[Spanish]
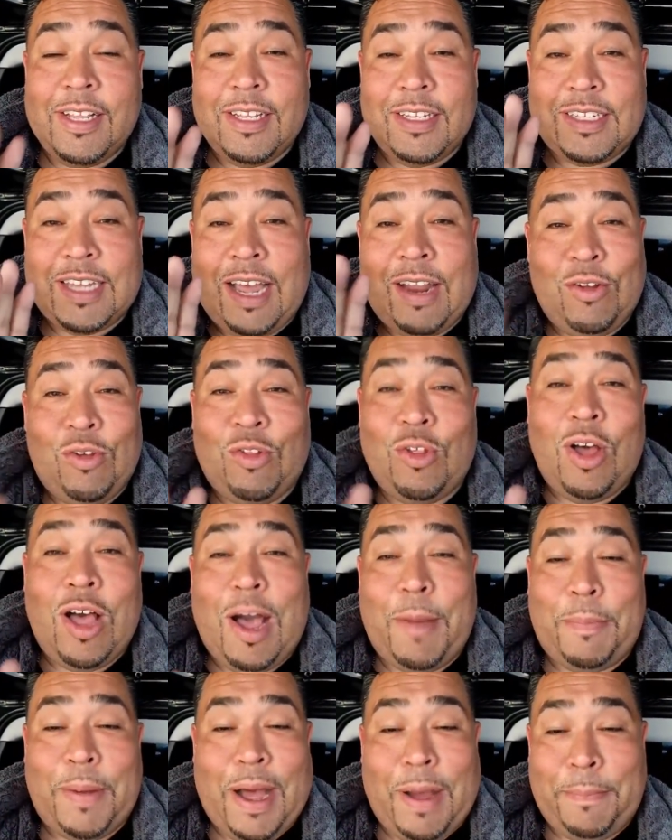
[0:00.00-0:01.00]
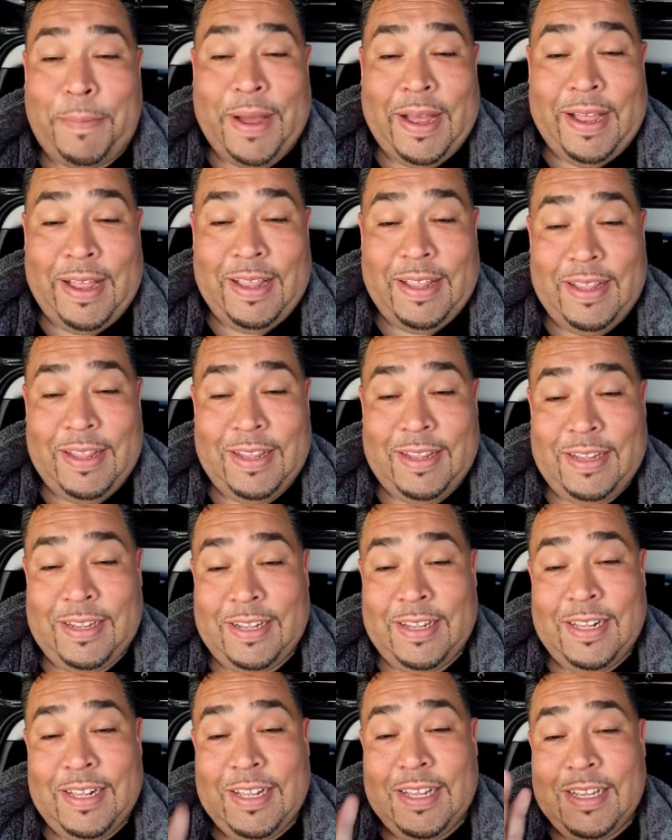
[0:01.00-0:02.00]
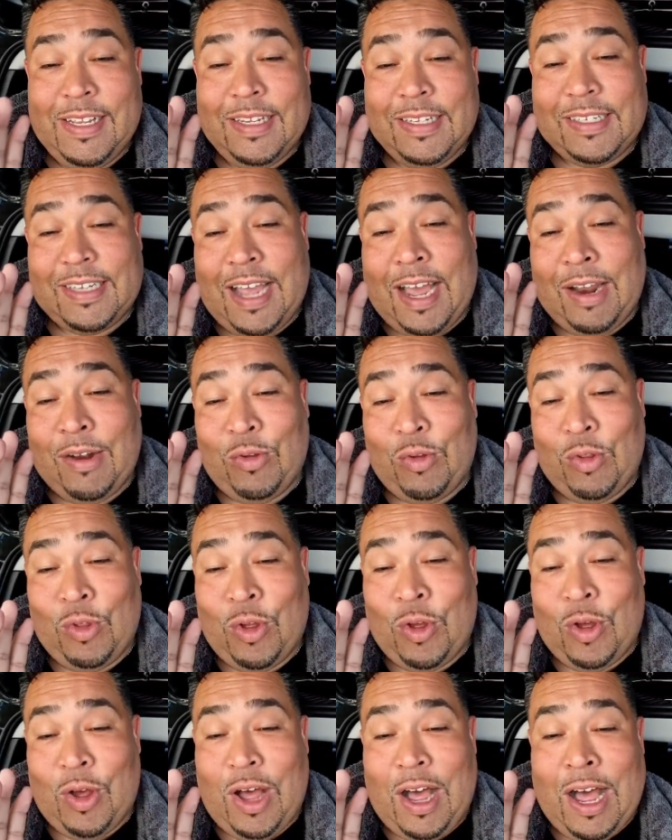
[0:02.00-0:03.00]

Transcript: Saludos a papá, saludos